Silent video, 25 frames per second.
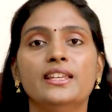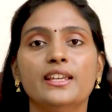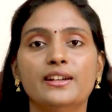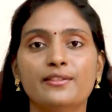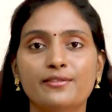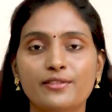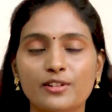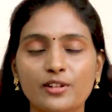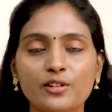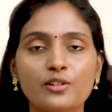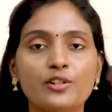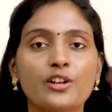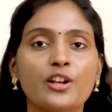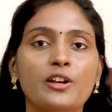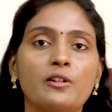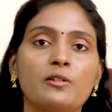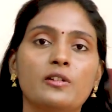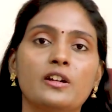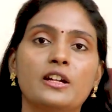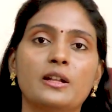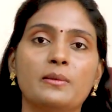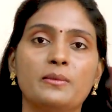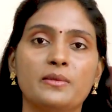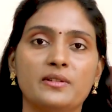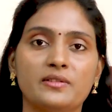எவ்வளோக்கு
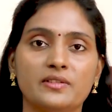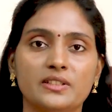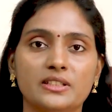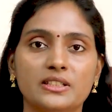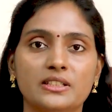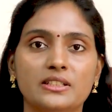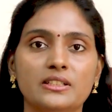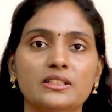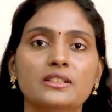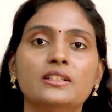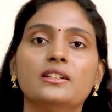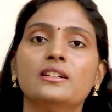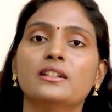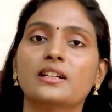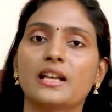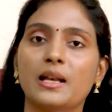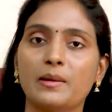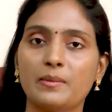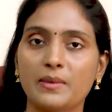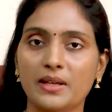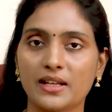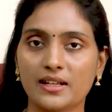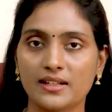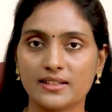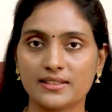எவ்வளோ நம்ம வந்து
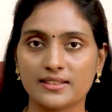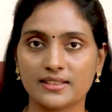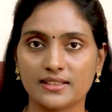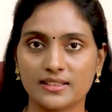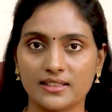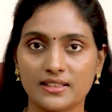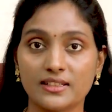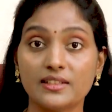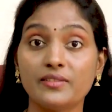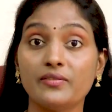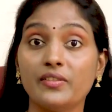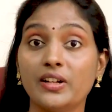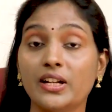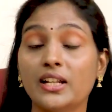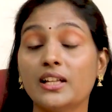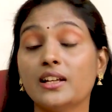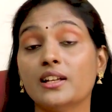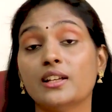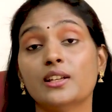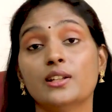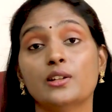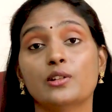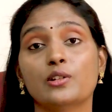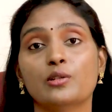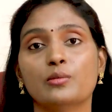கெமிக்கல்ஸ்லேருந்து
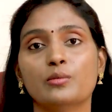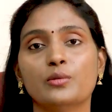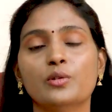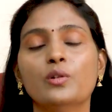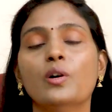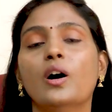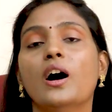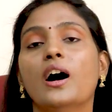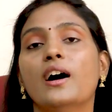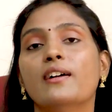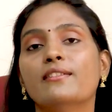விலகி இருக்குமோ